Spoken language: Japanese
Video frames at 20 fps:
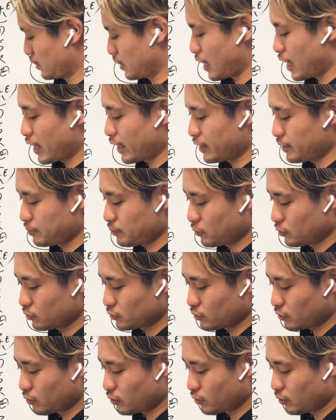買い
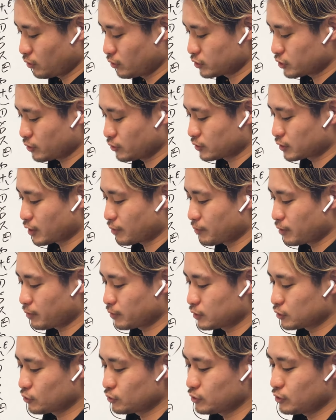物をしょったま
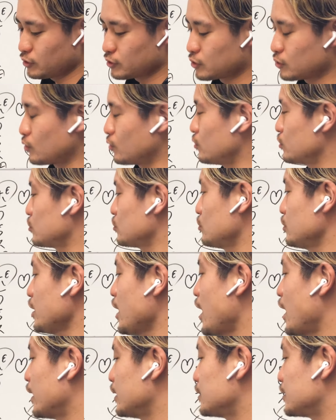まのそのそと往生に
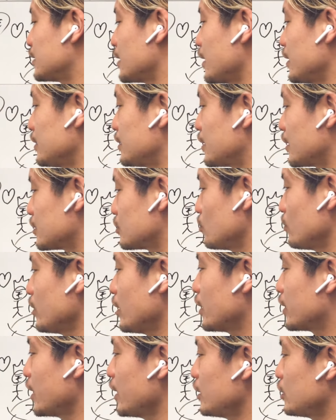入っていった。それ
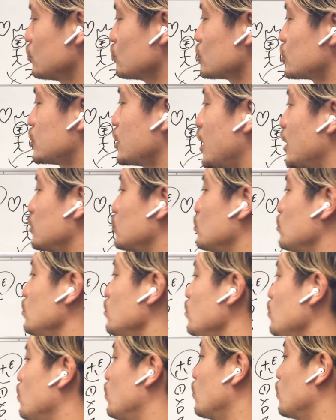が激怒した後
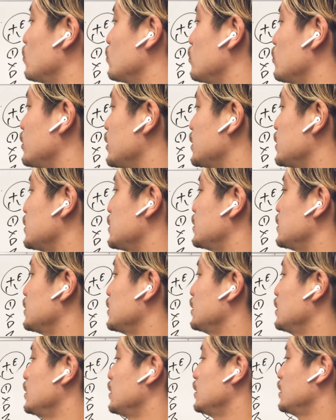の行動です。
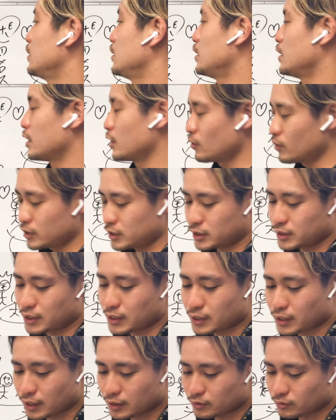これ知っ
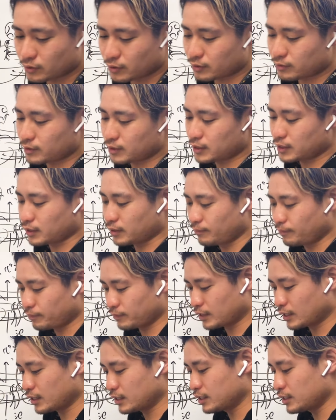てたら解けるわな。
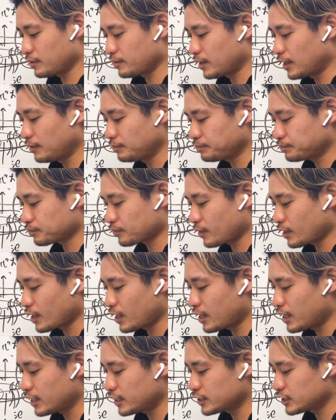で、2番、
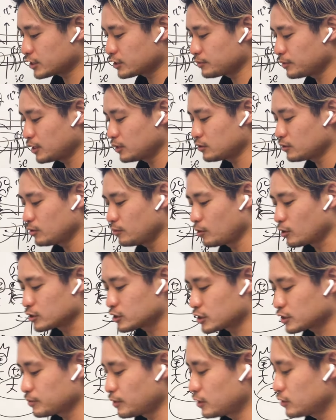えー、竹馬の友。
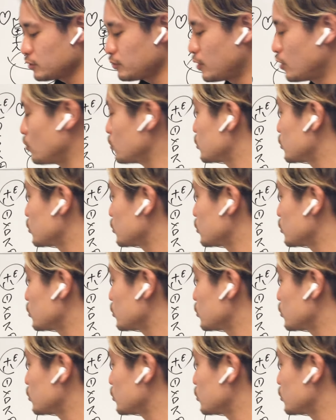竹馬の友は